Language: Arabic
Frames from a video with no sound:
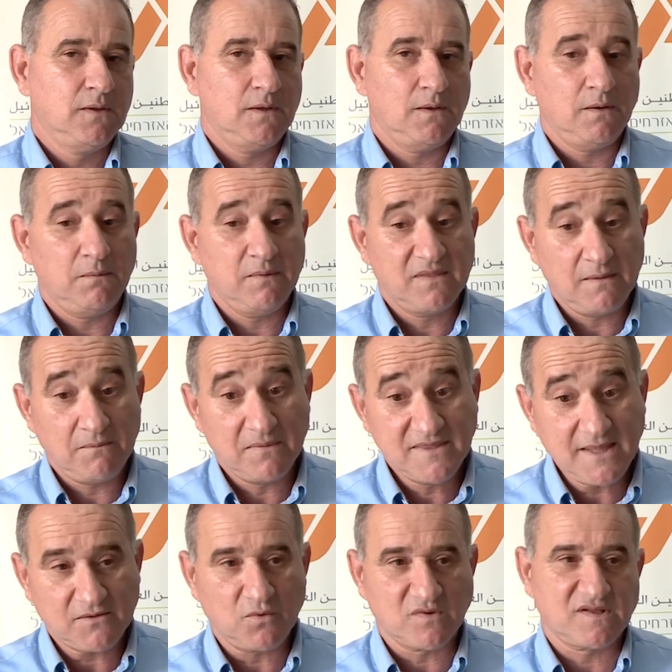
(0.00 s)
آه،
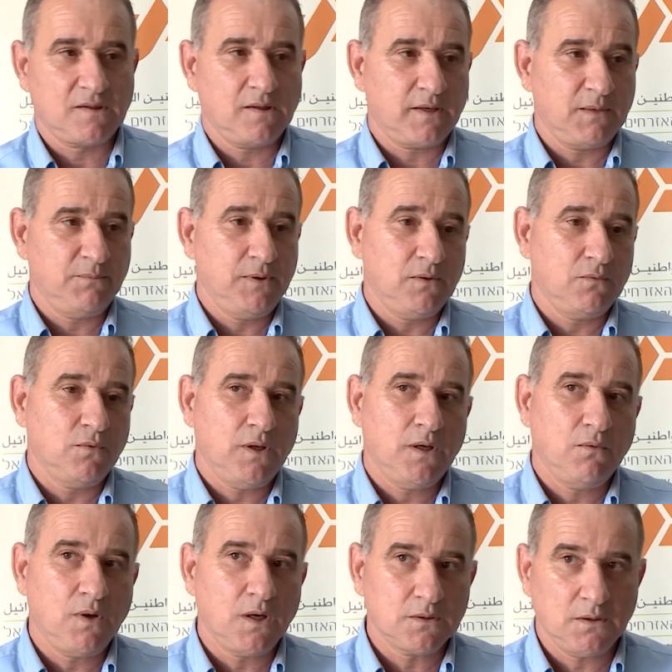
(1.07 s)
بالذات الوسط العربي
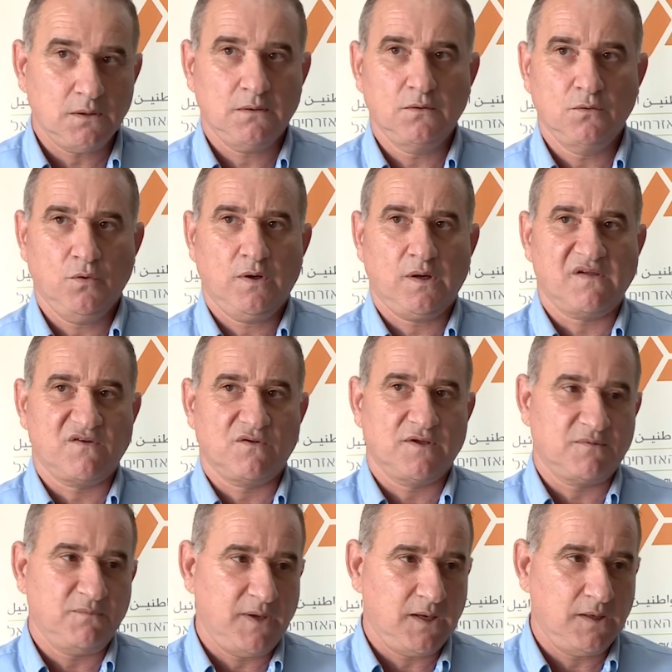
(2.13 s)
واحنا واضح انه احنا
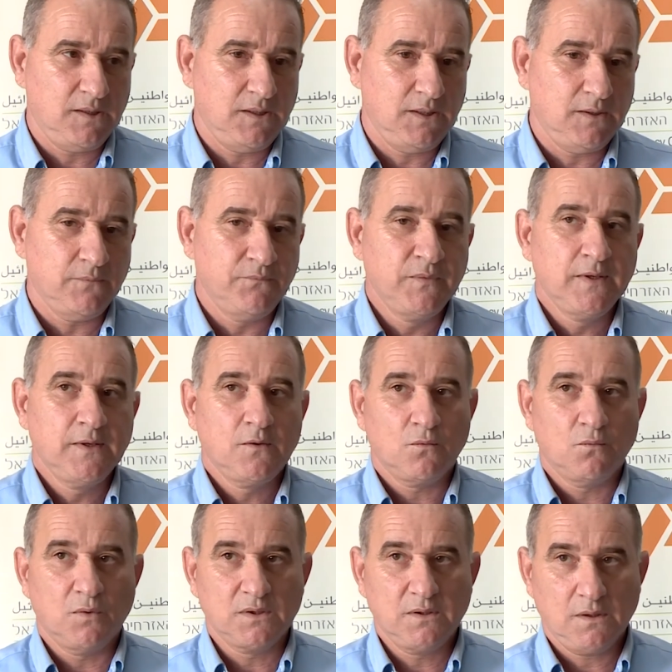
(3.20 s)
كسلطات محليه
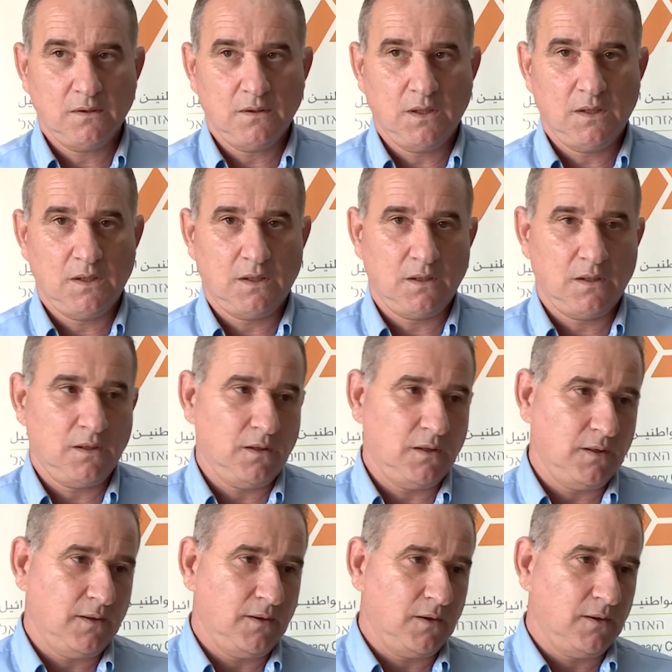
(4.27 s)
وضعنا
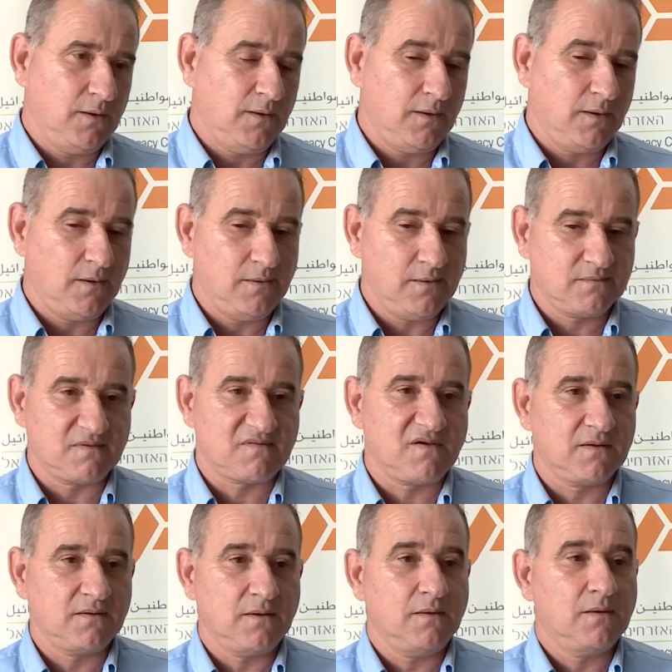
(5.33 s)

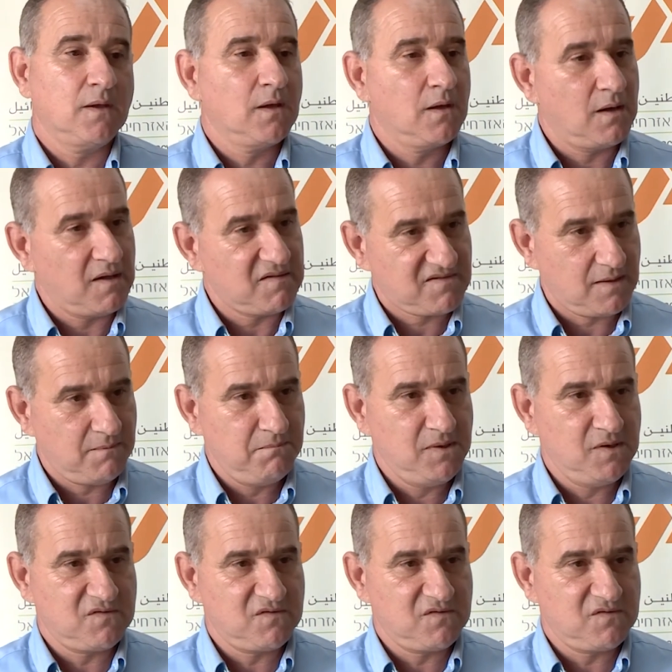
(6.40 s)
الاقتصادي اصعب من